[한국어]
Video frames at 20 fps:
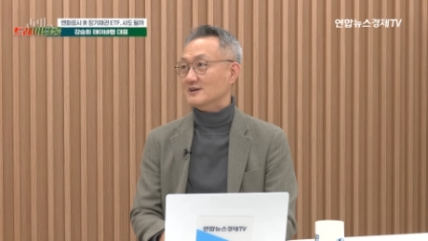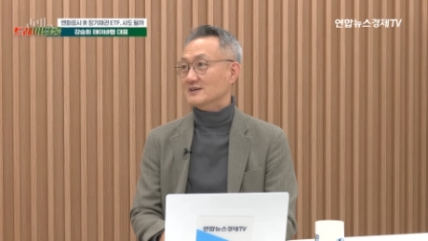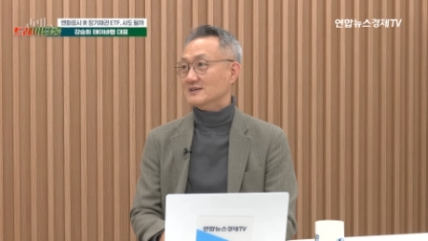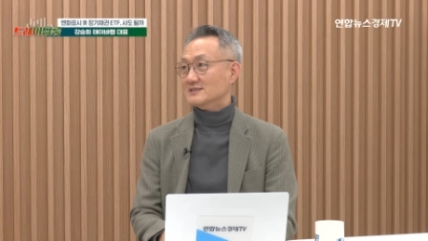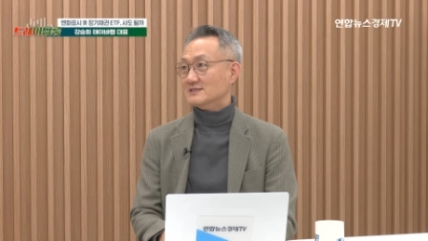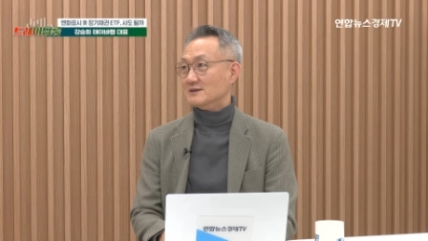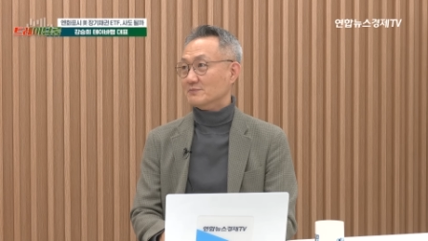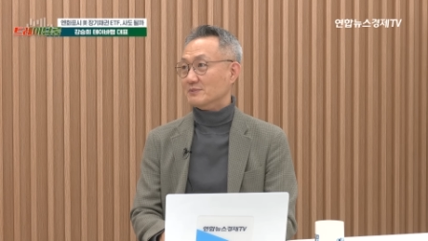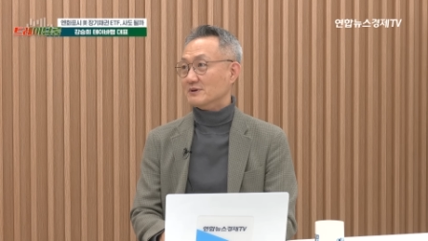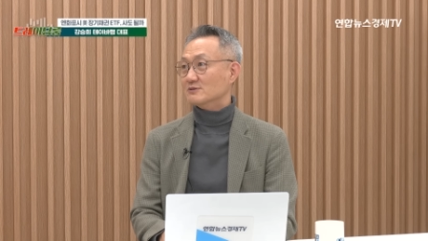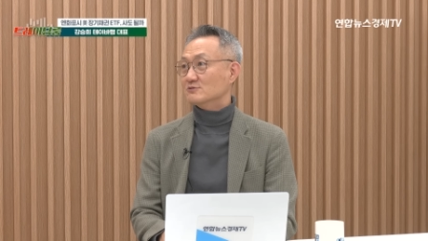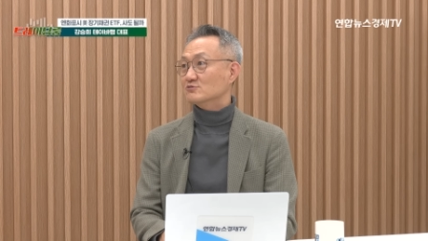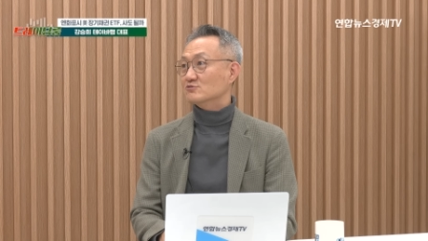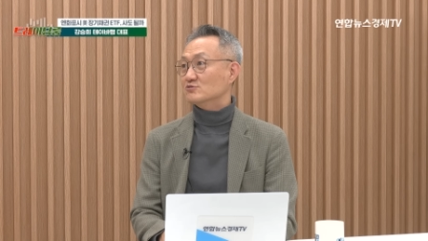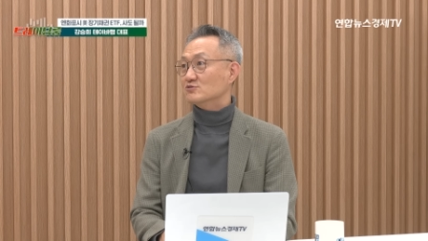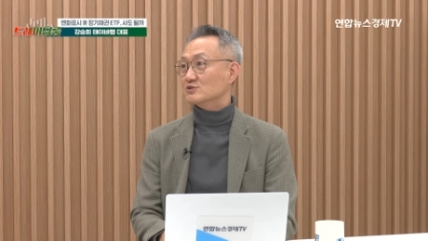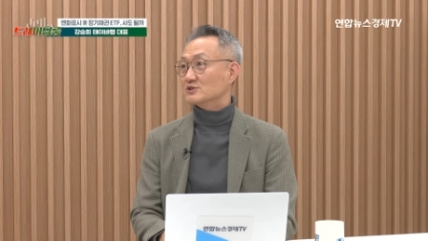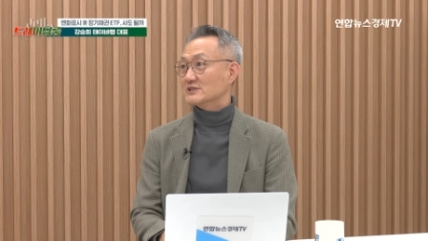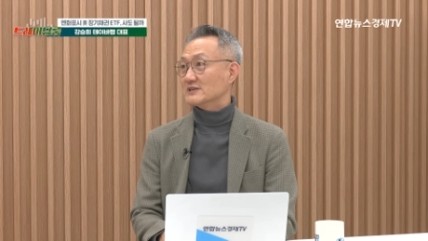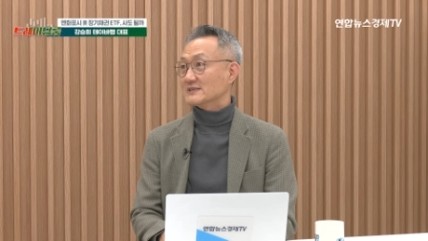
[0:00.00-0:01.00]
이제 미국
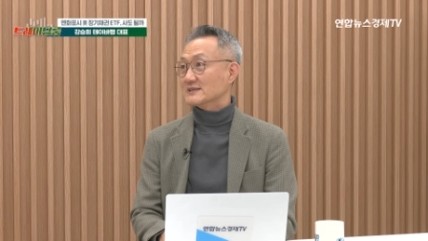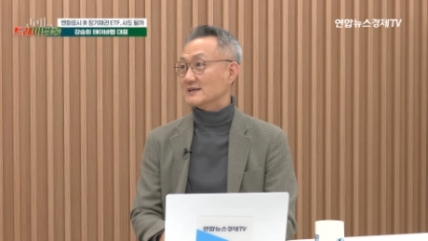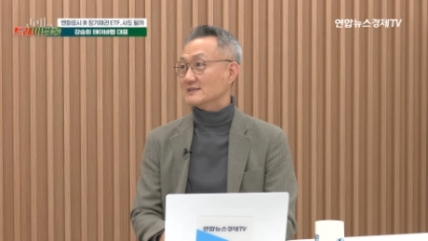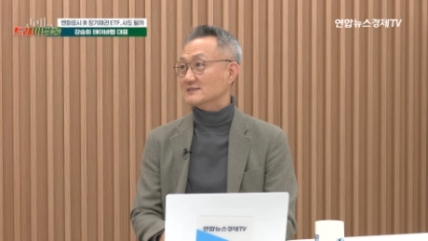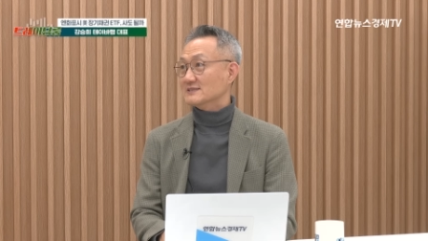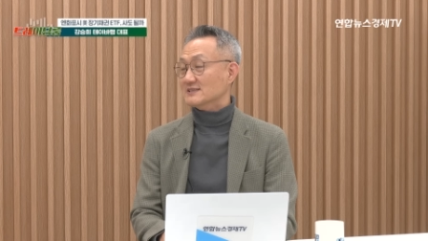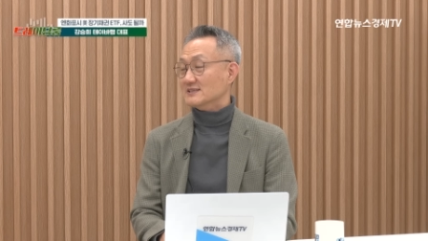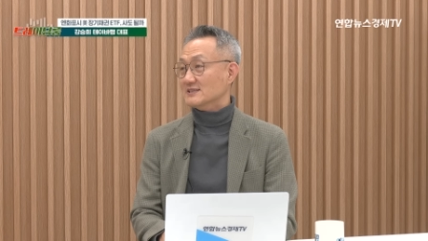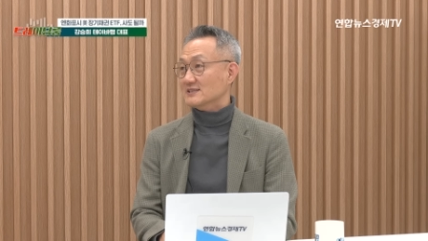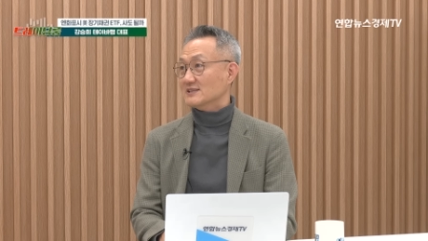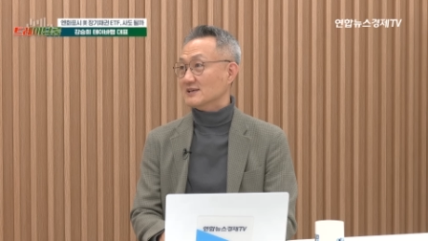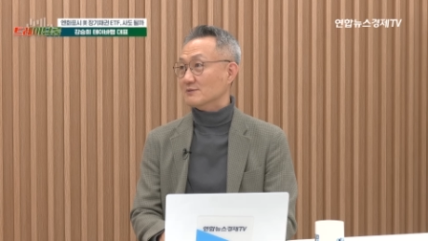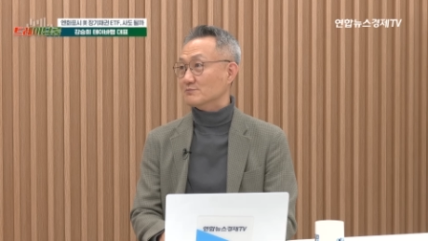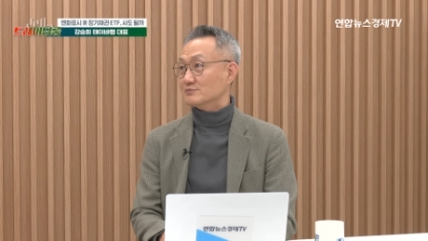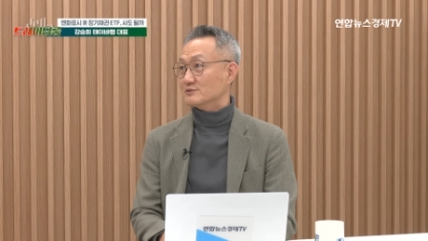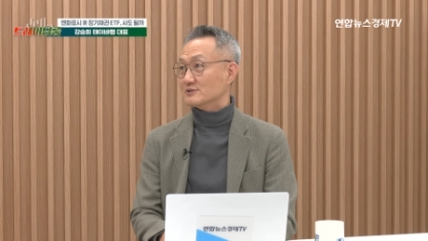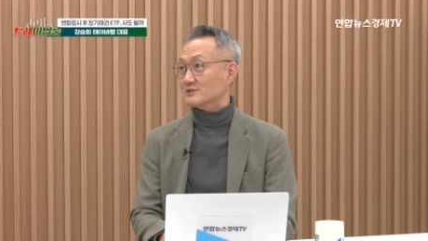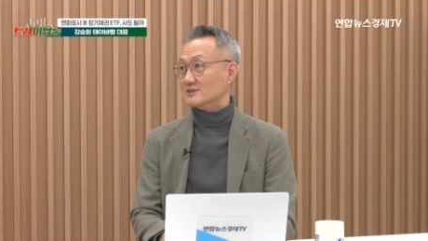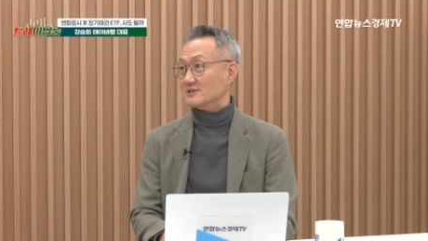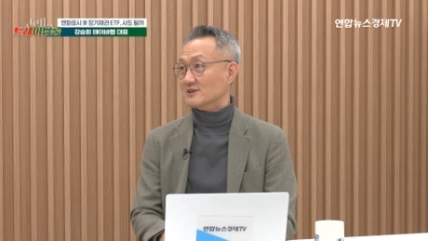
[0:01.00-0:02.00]
국채 사는
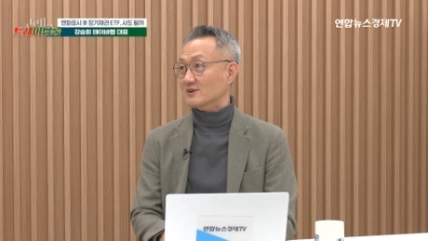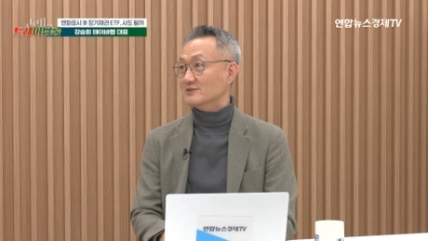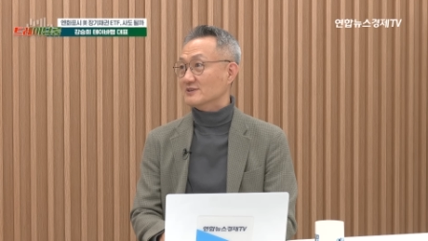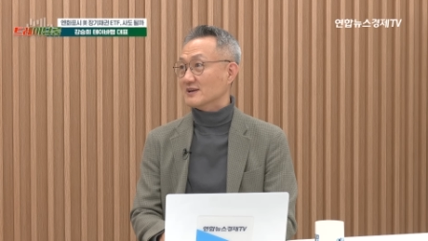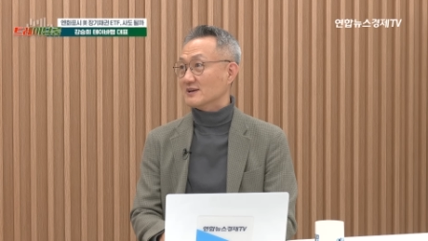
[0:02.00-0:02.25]
ETF들 이런